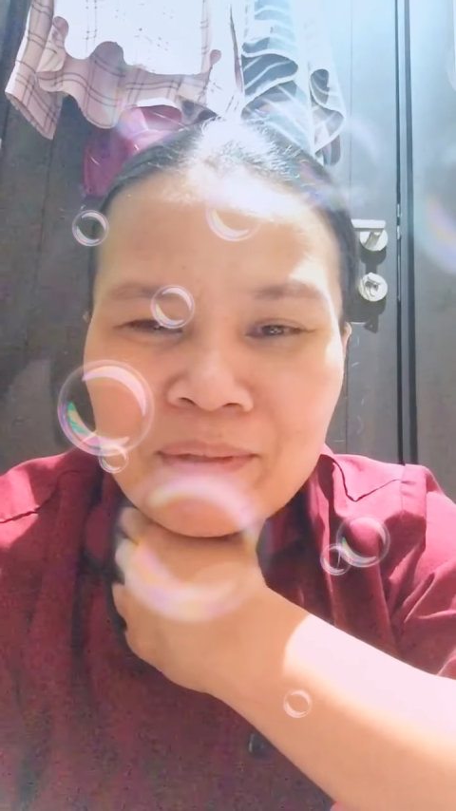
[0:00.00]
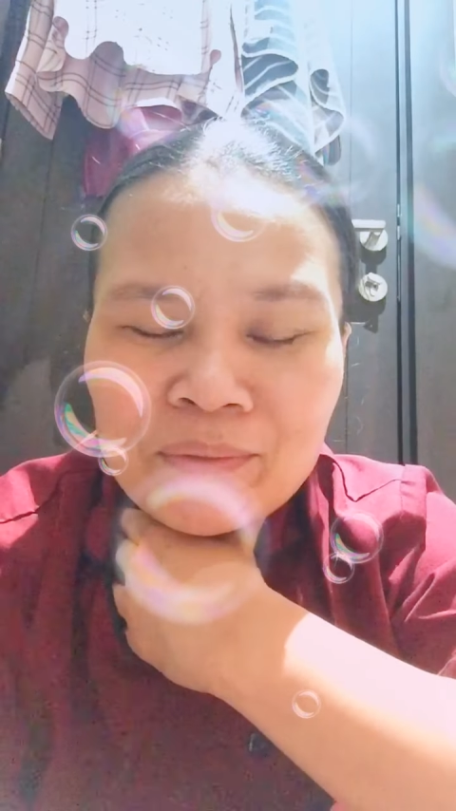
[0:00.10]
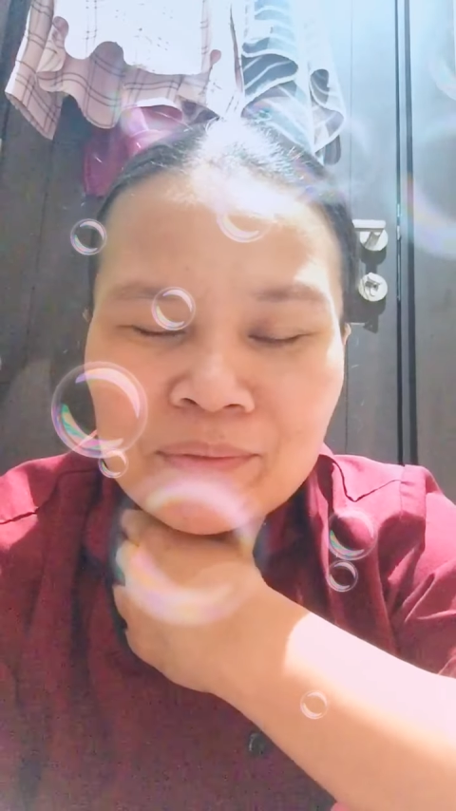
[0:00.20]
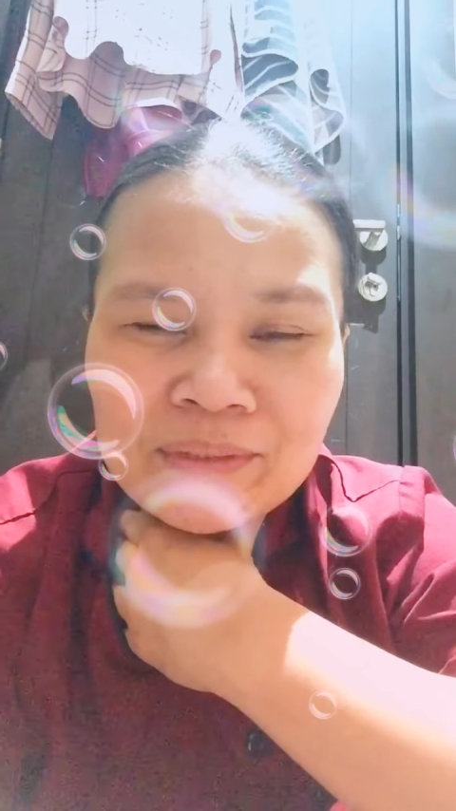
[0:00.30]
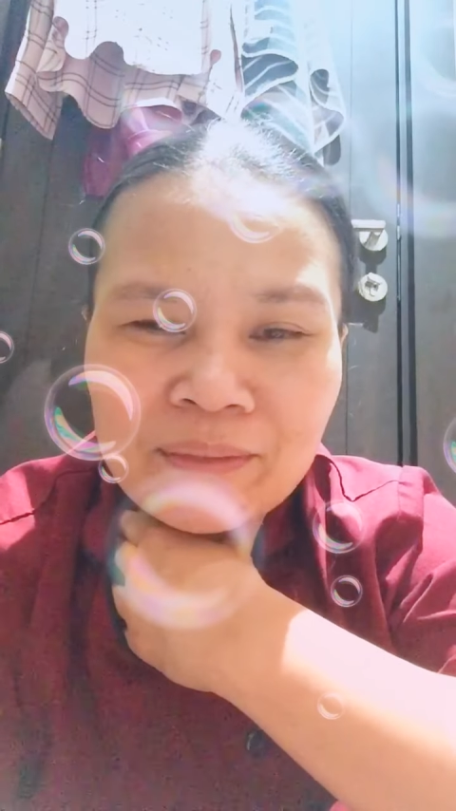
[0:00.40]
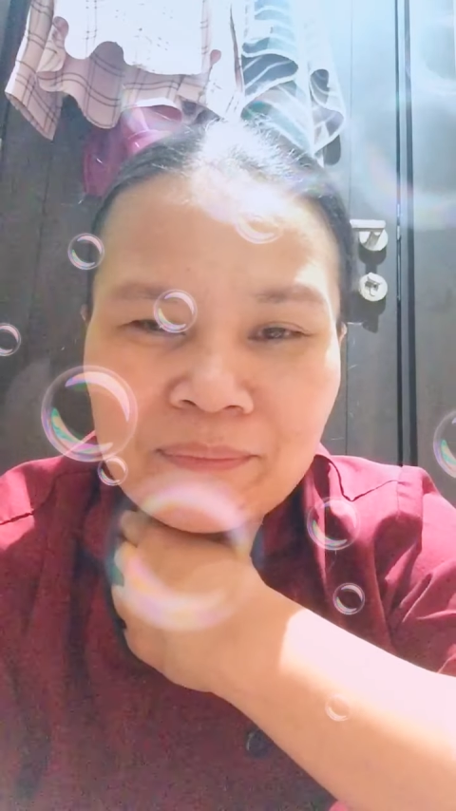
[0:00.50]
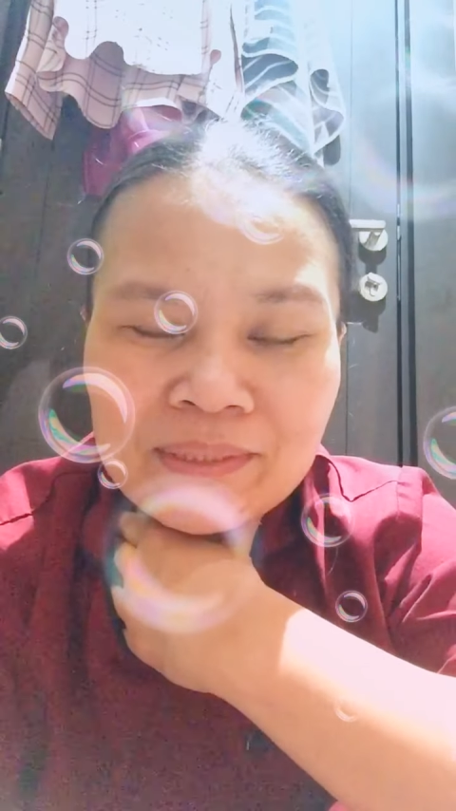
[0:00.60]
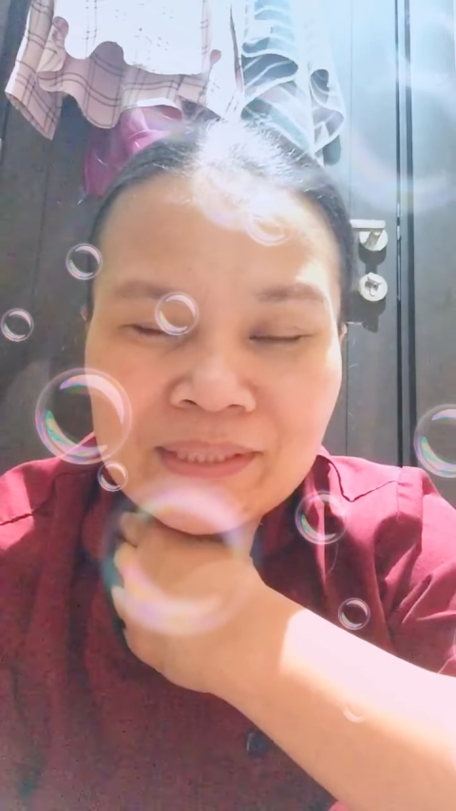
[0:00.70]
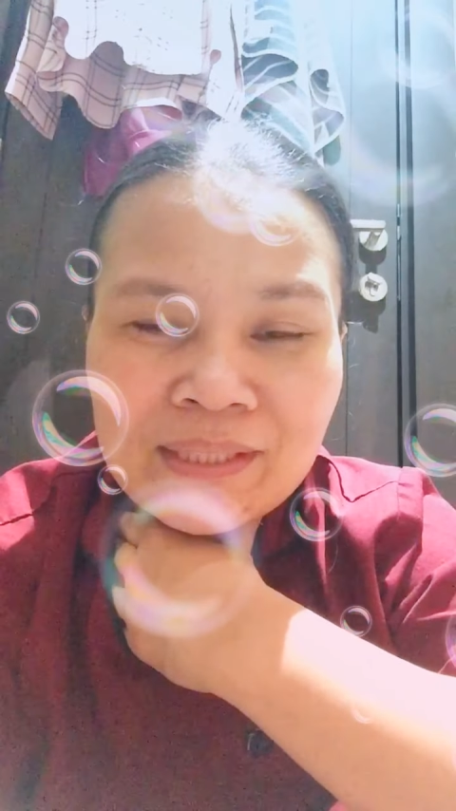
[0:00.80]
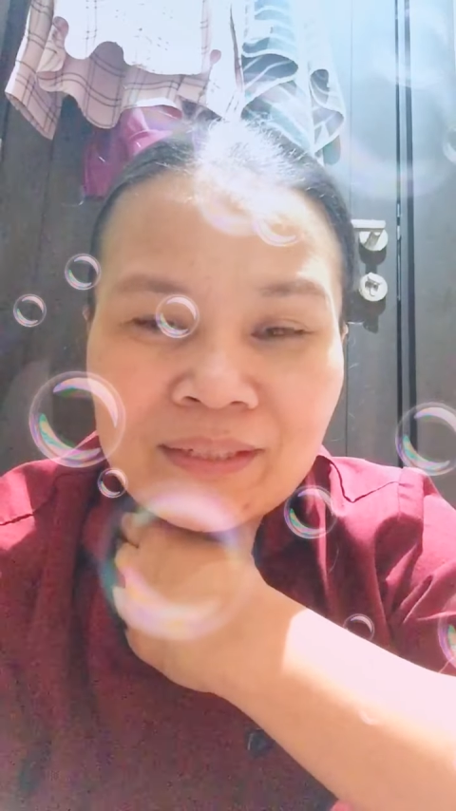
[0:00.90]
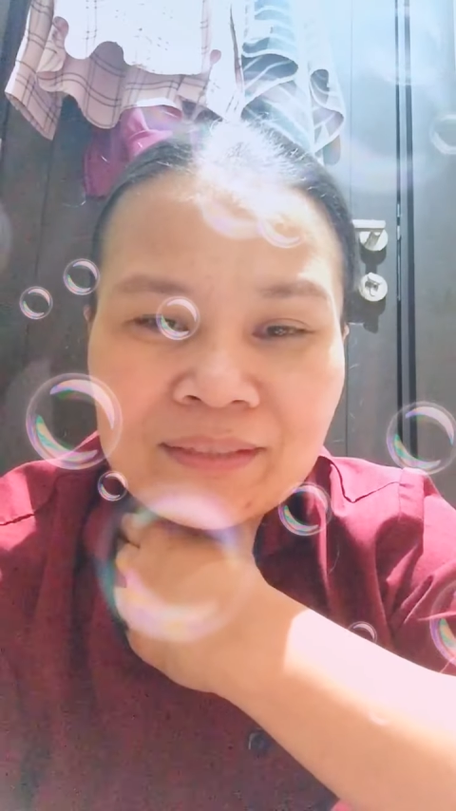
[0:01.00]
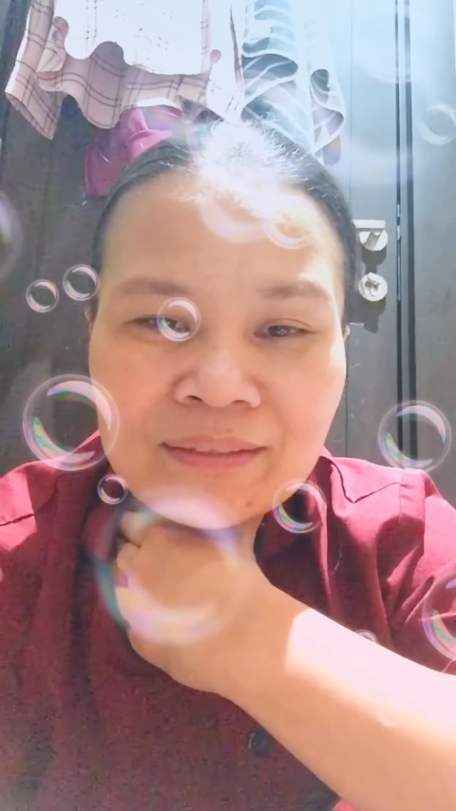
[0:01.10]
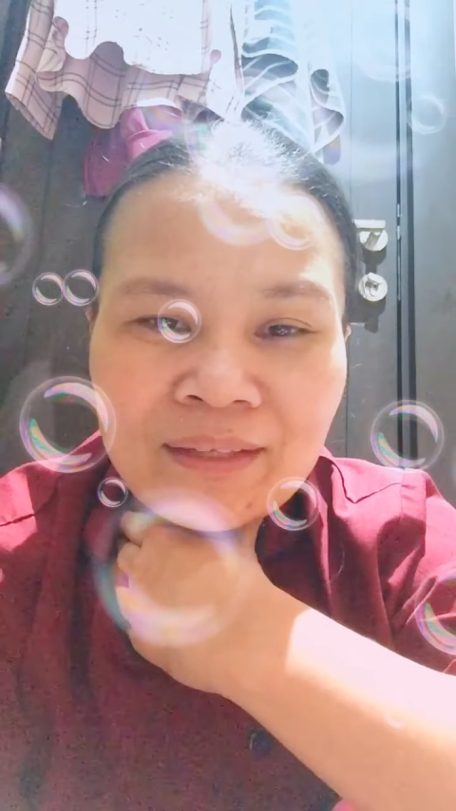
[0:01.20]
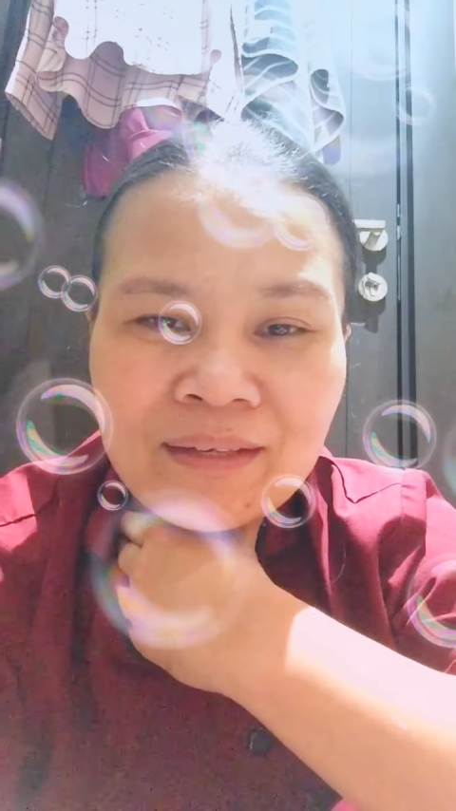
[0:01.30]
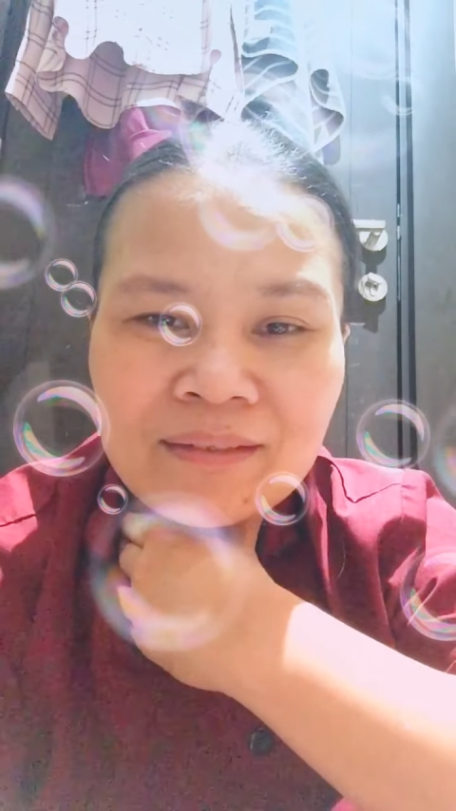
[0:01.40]
rin manggod, tayo magsasakit
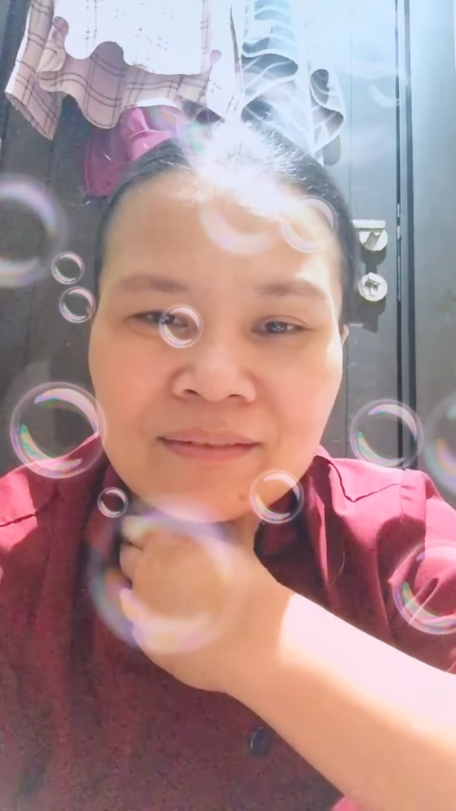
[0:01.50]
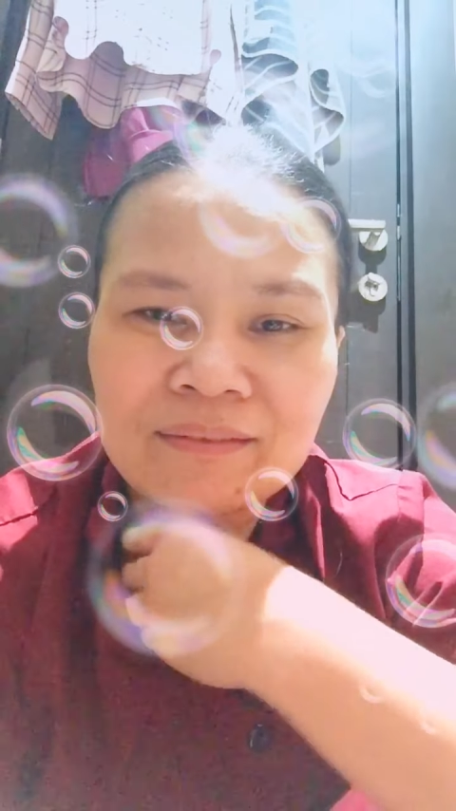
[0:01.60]
ta.